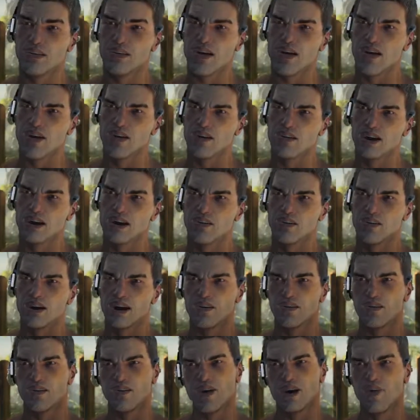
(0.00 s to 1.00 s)
Oh Mann,
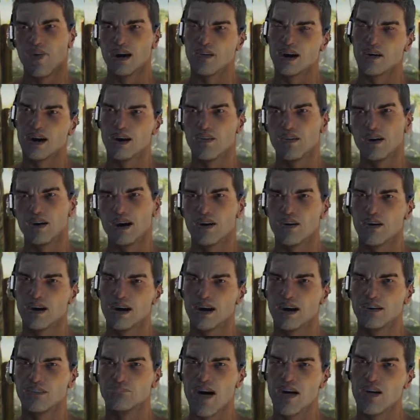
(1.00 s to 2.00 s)
was würde ich für eine
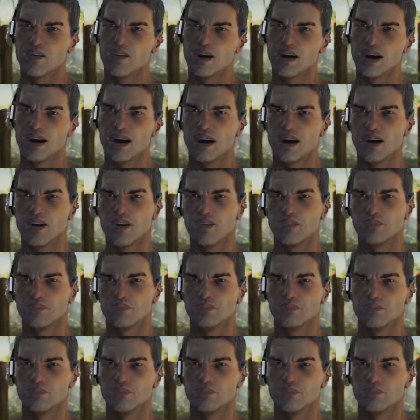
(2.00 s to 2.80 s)
Werbepause geben?